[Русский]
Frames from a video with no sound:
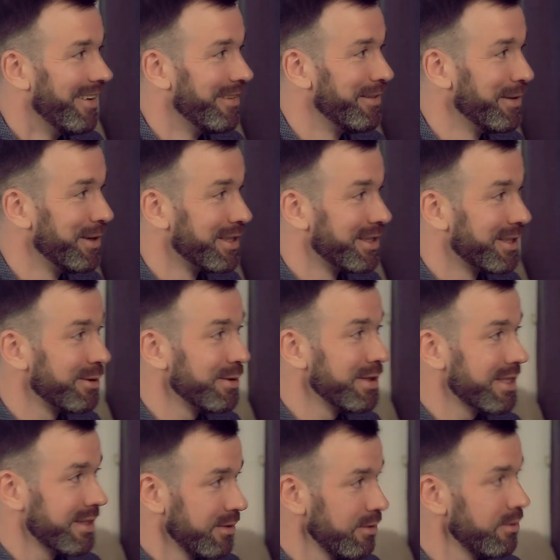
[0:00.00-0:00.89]
Вот, то
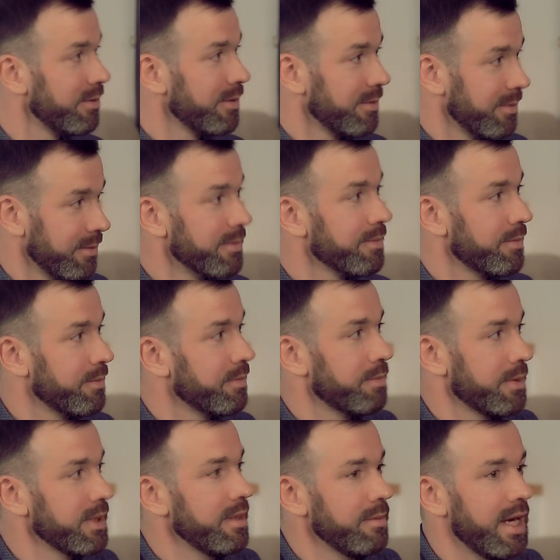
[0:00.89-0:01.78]
есть, ну,
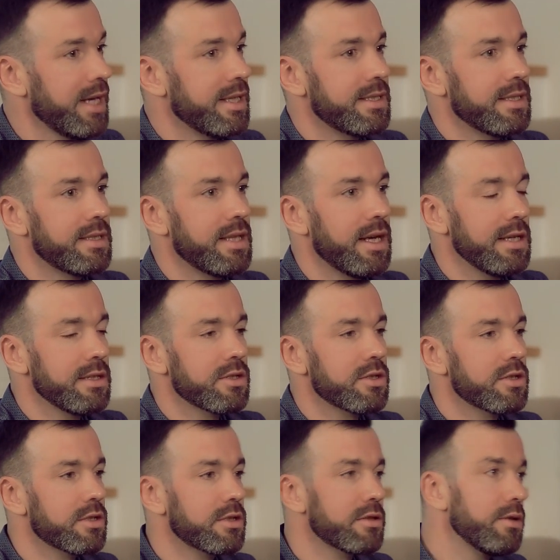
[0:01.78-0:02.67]
понимаете, да,
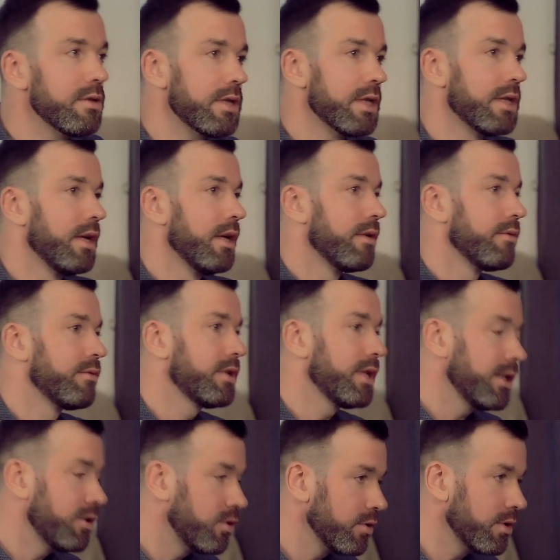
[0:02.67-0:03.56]
что-то,
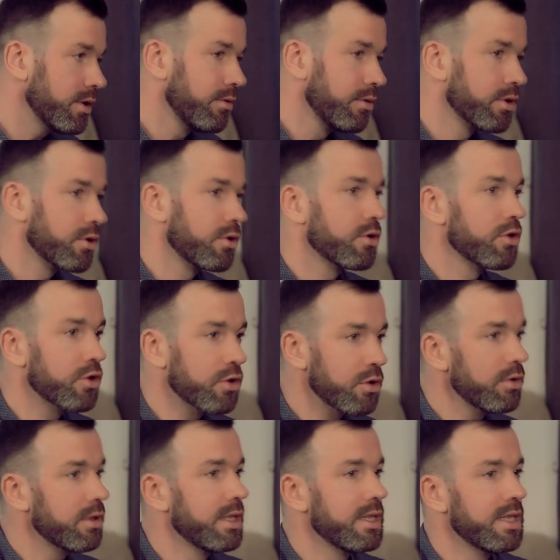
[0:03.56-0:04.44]
вот я чувствовал, что
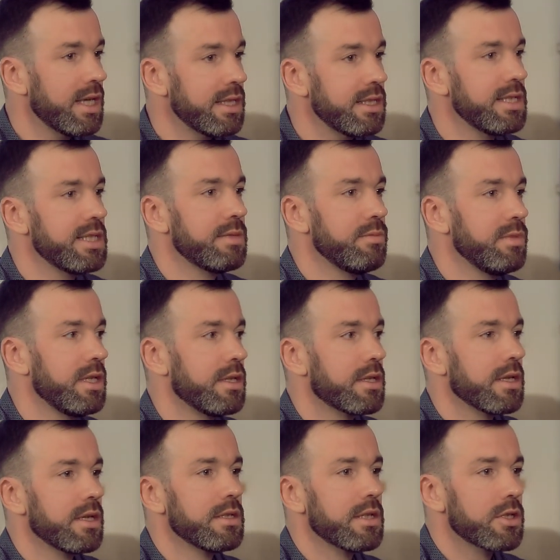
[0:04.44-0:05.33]
что-то надо
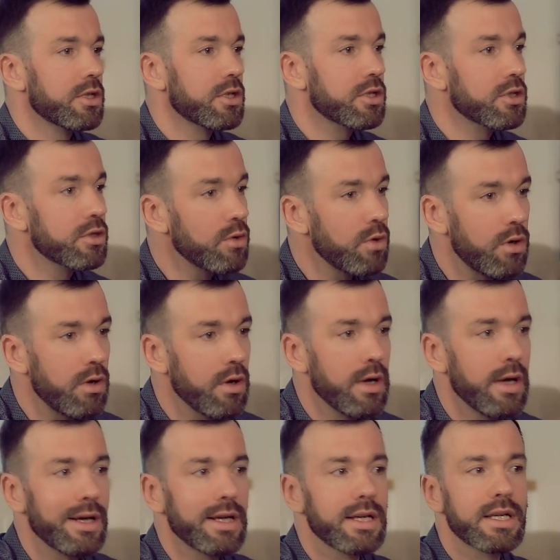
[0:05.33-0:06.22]
изменить. Да.
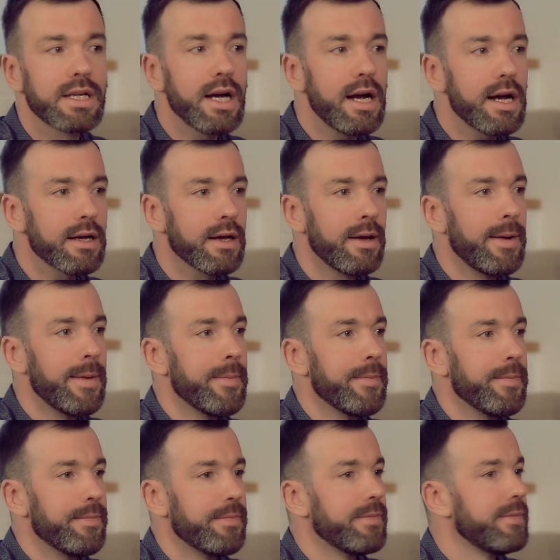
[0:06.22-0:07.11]
Что, как,
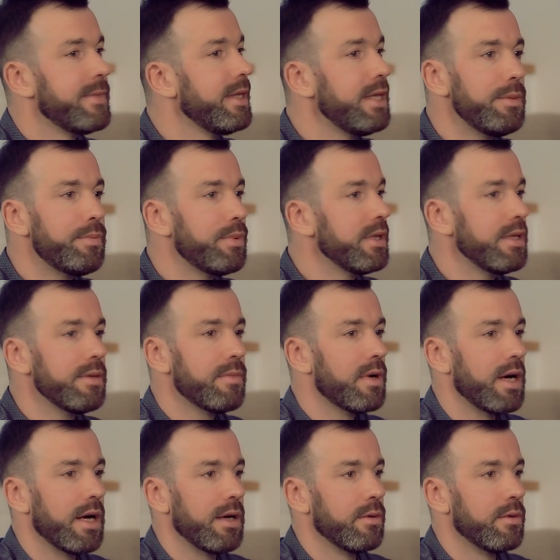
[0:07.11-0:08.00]
не
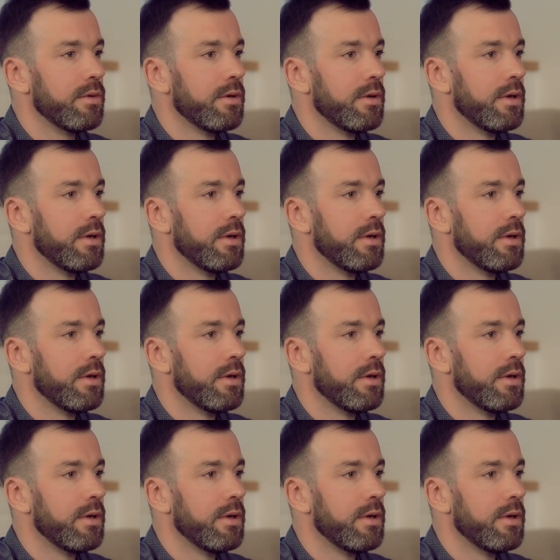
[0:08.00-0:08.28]
понимаю.